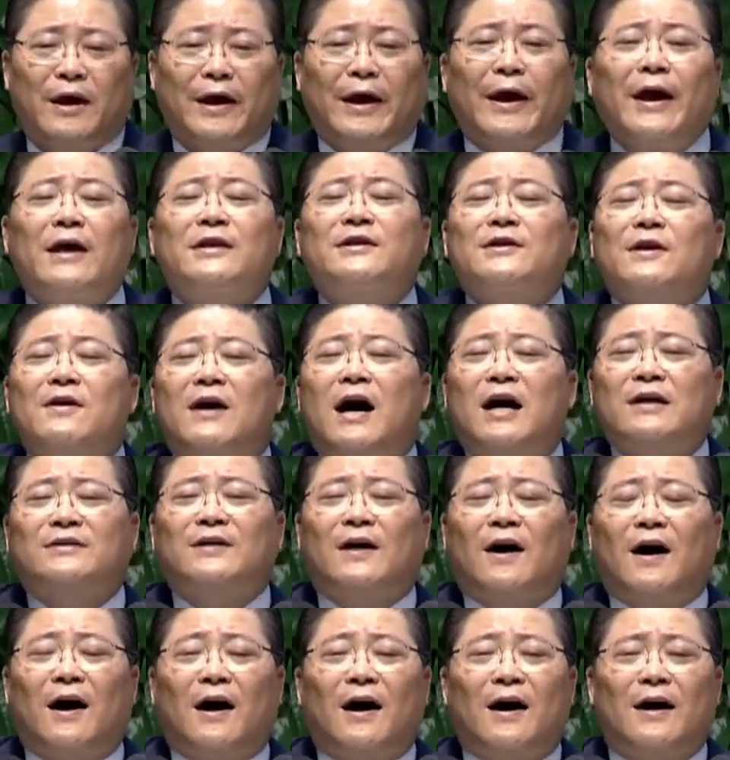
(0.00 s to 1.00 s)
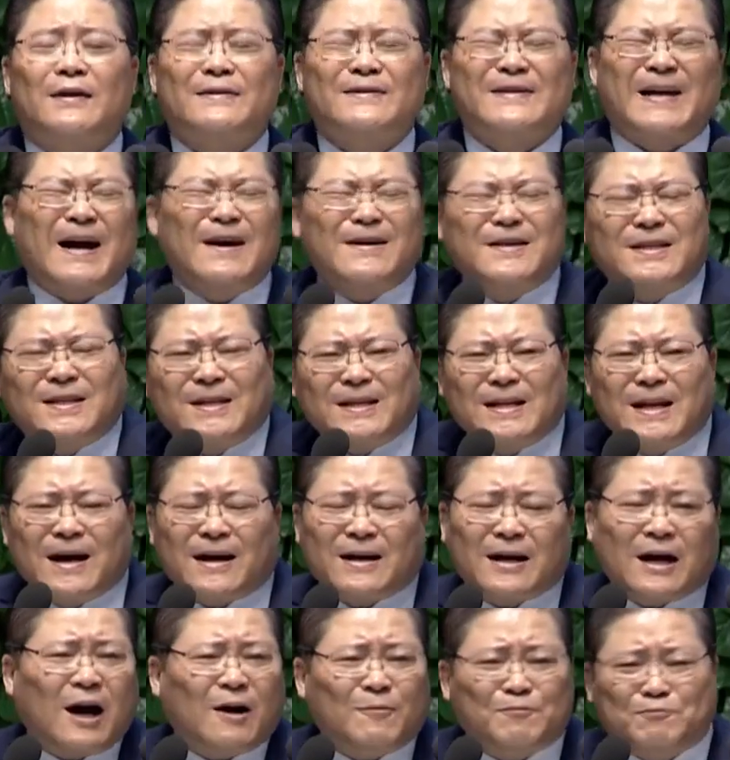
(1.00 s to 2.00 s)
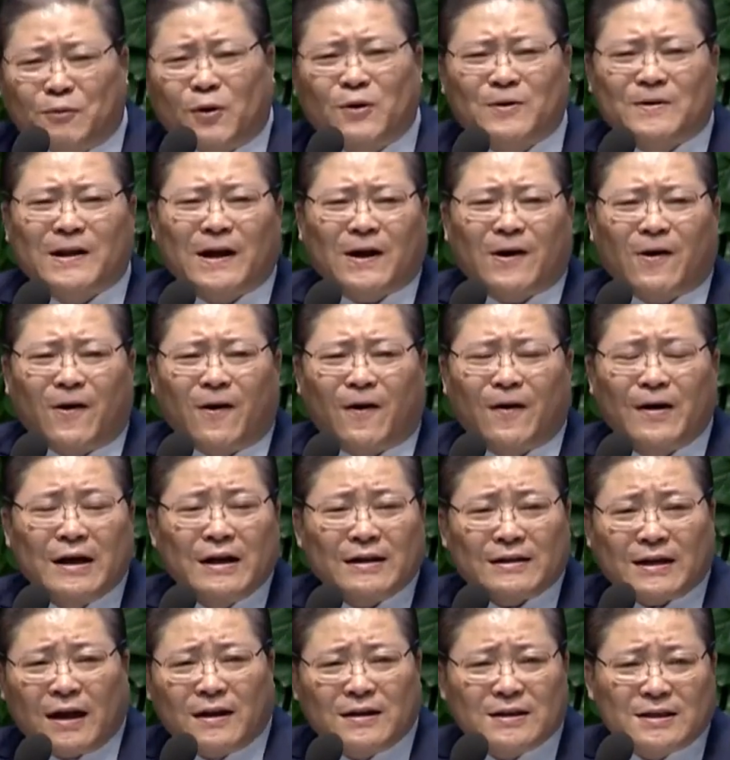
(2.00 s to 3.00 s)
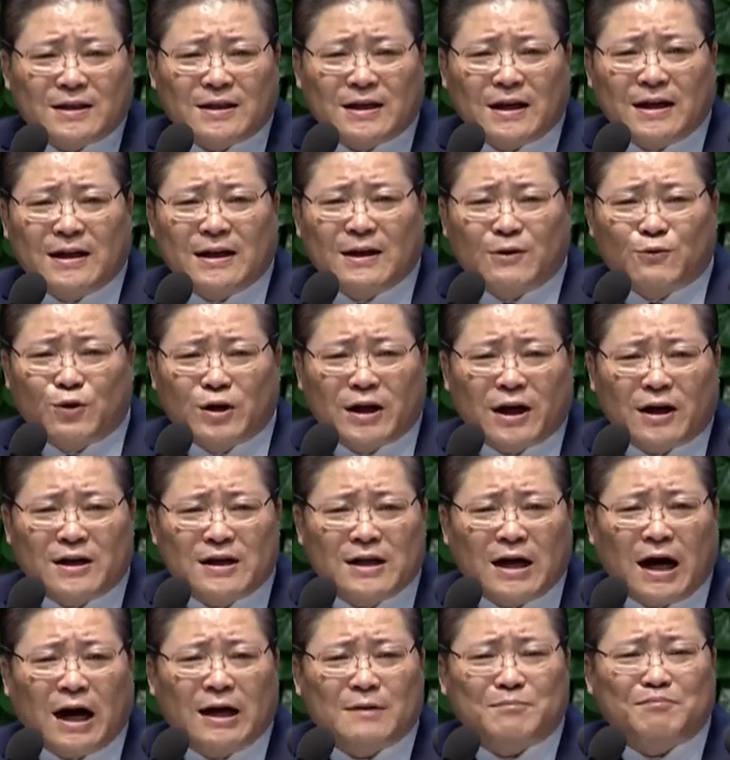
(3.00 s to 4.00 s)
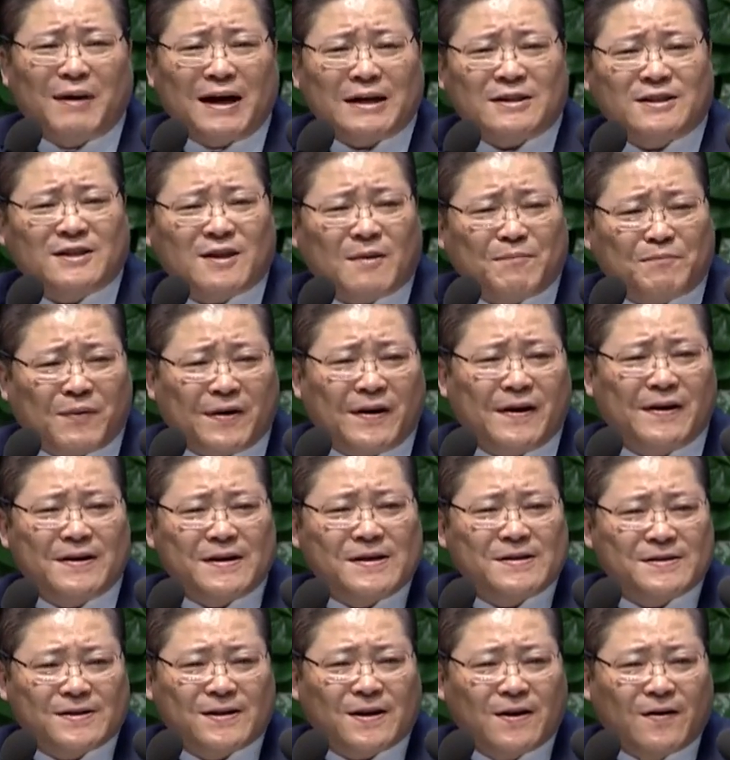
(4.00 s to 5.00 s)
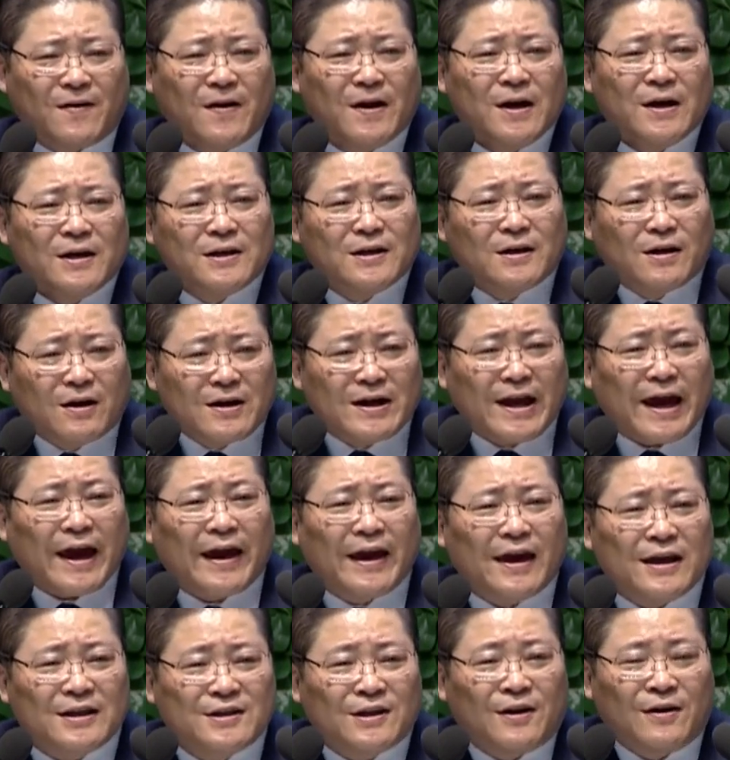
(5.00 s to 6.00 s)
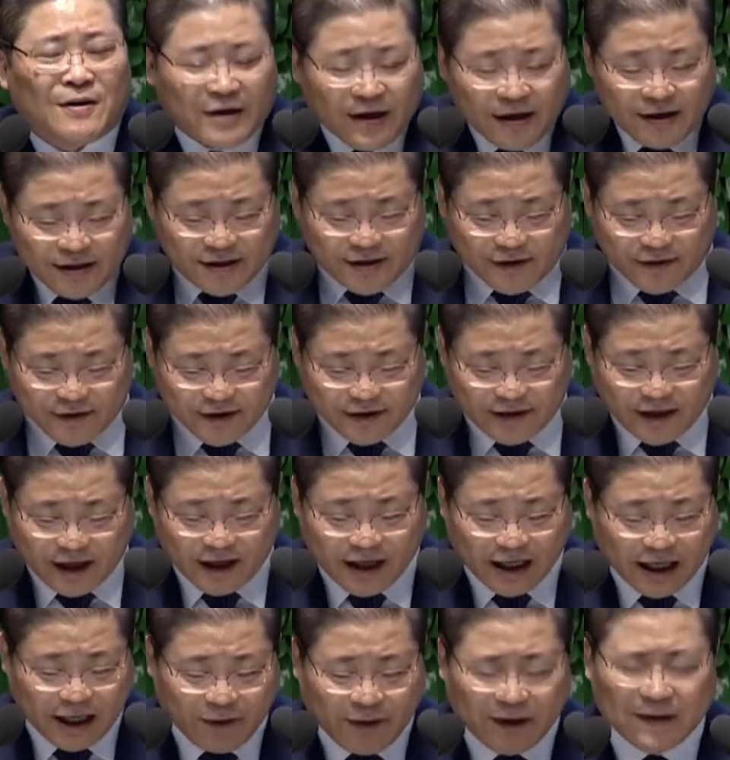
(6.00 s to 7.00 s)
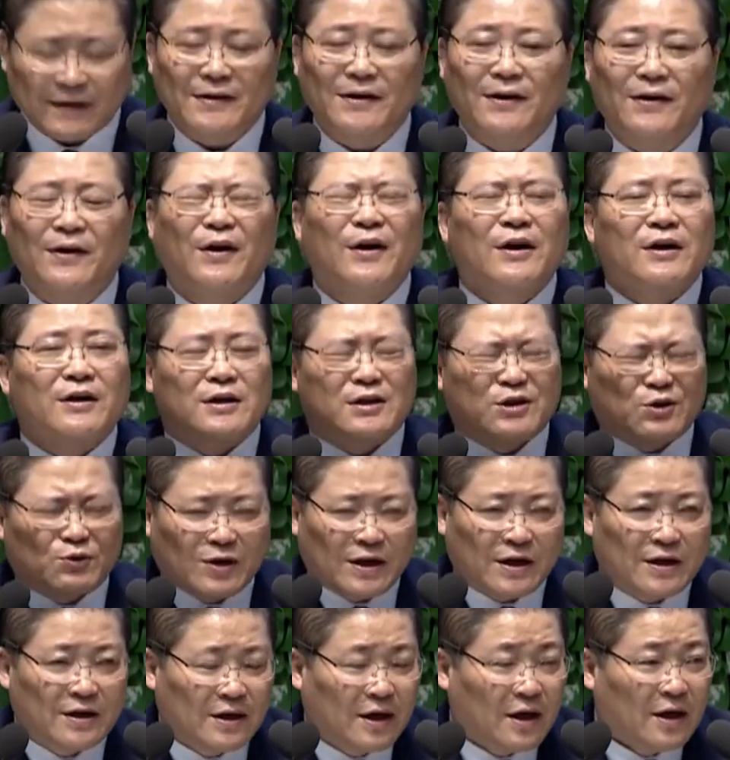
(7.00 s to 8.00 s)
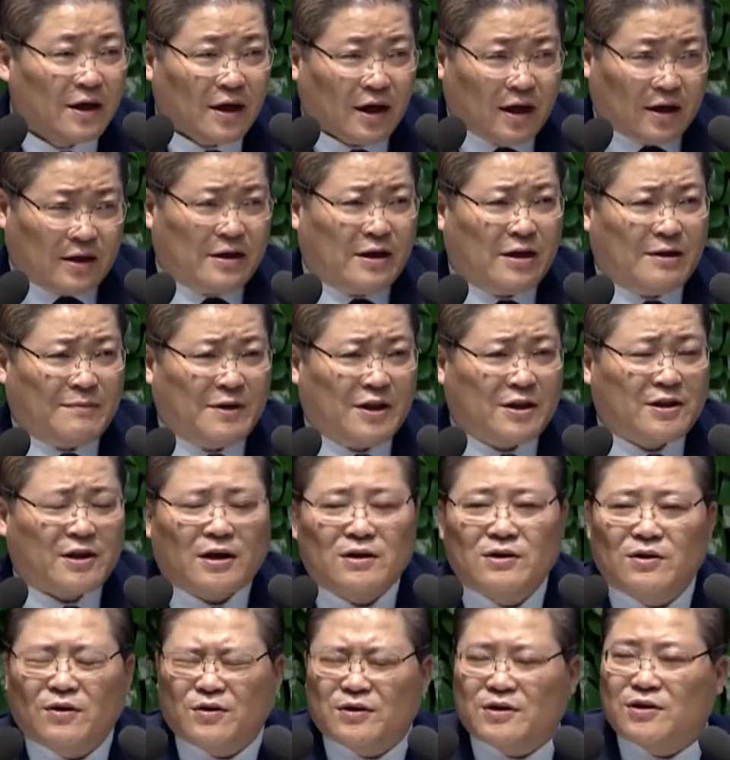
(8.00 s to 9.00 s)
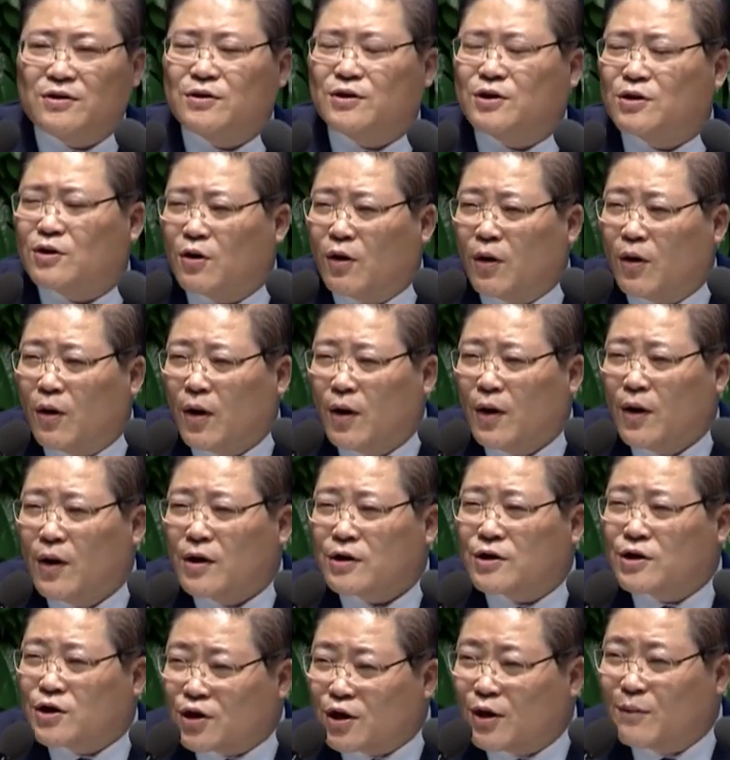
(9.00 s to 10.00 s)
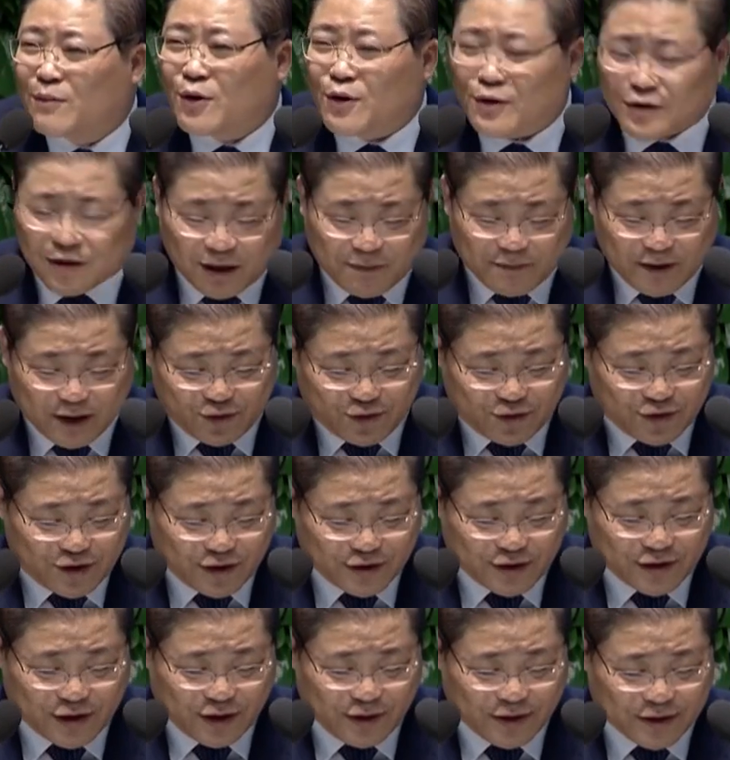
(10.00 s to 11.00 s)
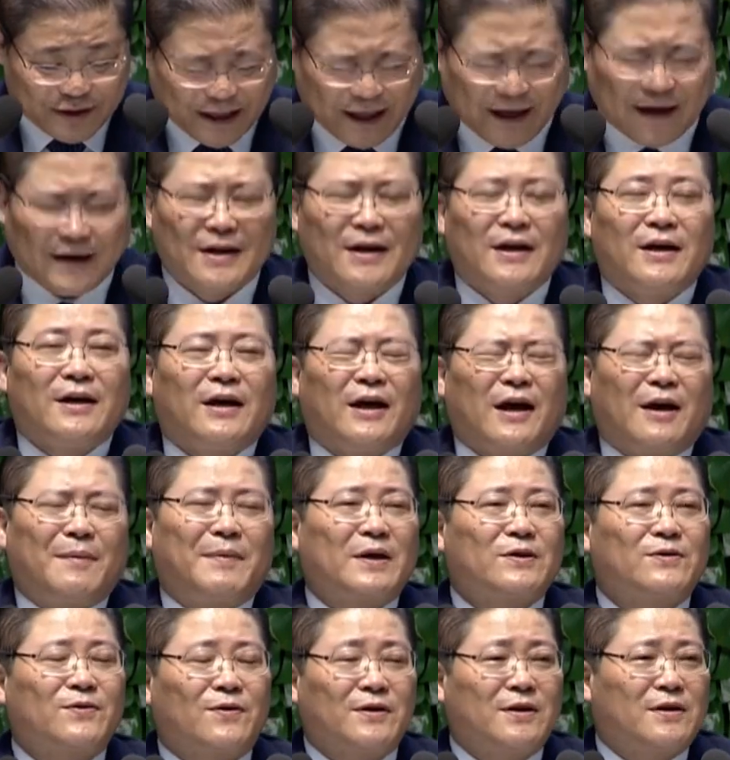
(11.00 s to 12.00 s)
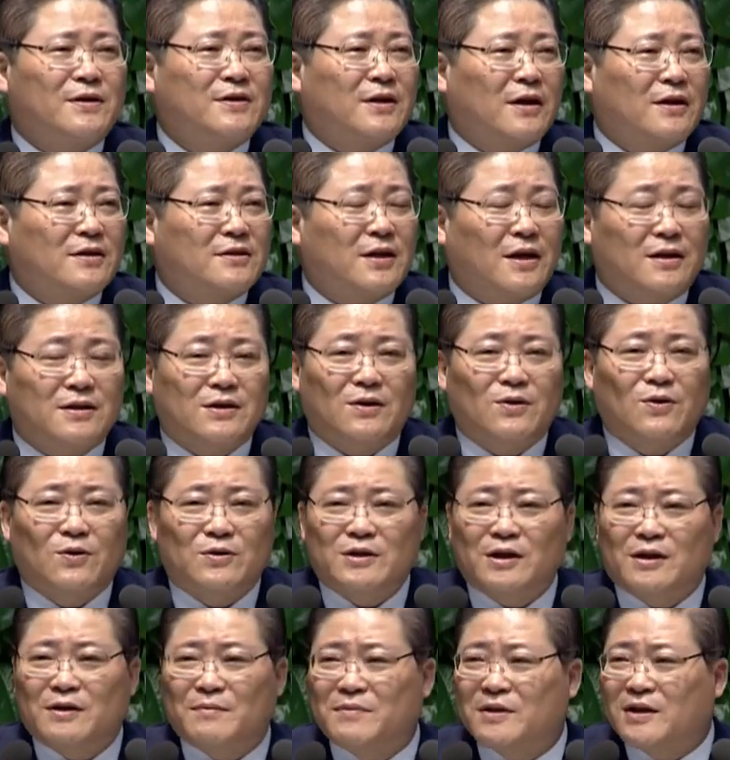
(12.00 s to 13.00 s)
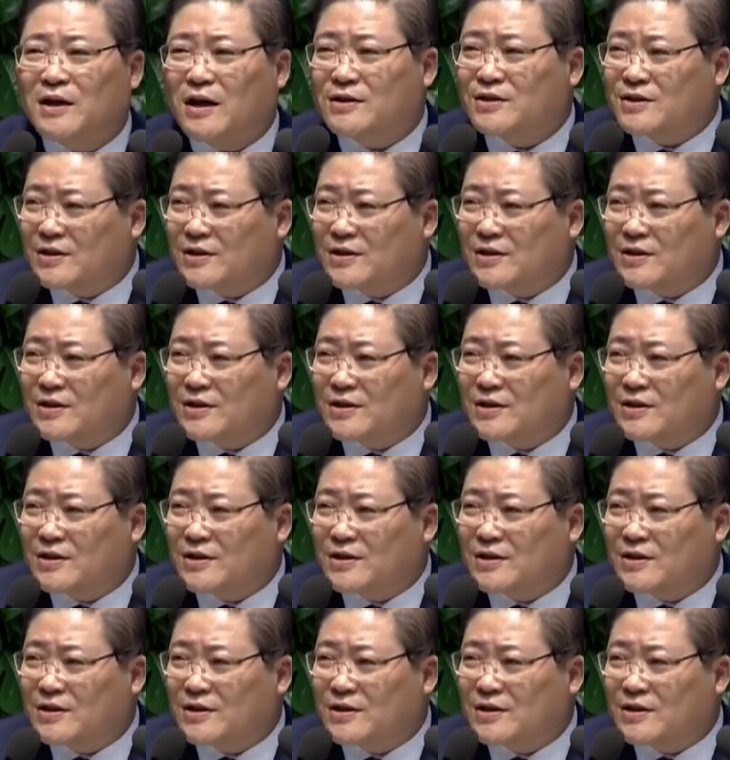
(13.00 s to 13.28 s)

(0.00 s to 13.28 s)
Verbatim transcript: 애정하사 당신의 각본대로 당신이 우리를 향한 마스터 플랜이 있어요. 이걸 애정, 선택이라고 하는 거예요. 그래서 우리를 하나님의 자녀로 지으시고 기업으로 삼아 주셨어요. 자, 에베소 1장 4절 5절입니다.